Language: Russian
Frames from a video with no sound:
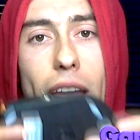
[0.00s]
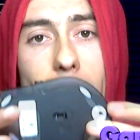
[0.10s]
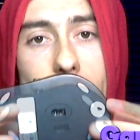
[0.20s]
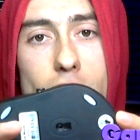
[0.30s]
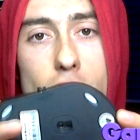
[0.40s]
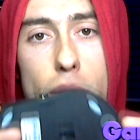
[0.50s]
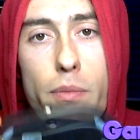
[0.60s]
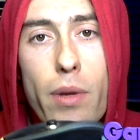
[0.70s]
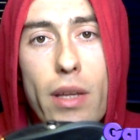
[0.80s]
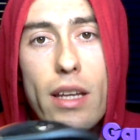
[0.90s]
этот
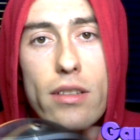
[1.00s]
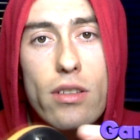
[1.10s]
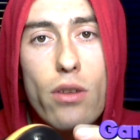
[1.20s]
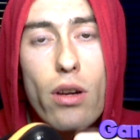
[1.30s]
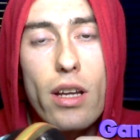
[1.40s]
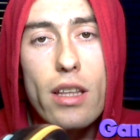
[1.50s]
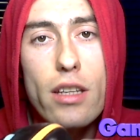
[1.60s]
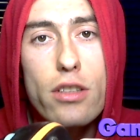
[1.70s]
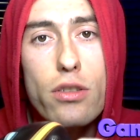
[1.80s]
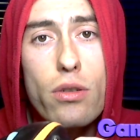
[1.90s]
чип поддержит только
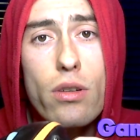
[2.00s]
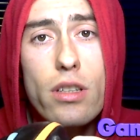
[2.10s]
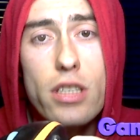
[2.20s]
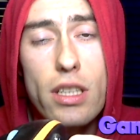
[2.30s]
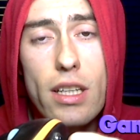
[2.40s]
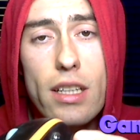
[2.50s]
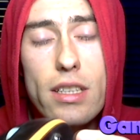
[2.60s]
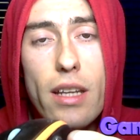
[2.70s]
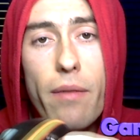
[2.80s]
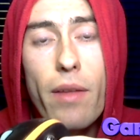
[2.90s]

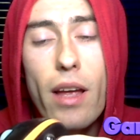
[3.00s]
1400.